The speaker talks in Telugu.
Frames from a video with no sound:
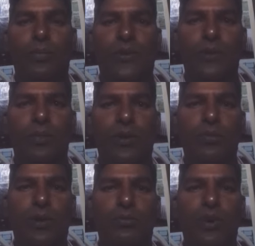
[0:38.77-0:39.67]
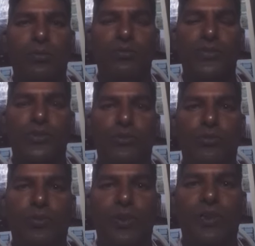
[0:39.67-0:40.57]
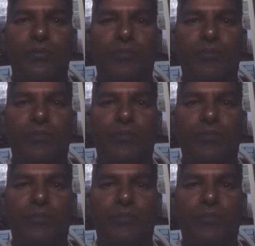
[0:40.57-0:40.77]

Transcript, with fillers: ప్రతి పాప బాబు విషయం లోపల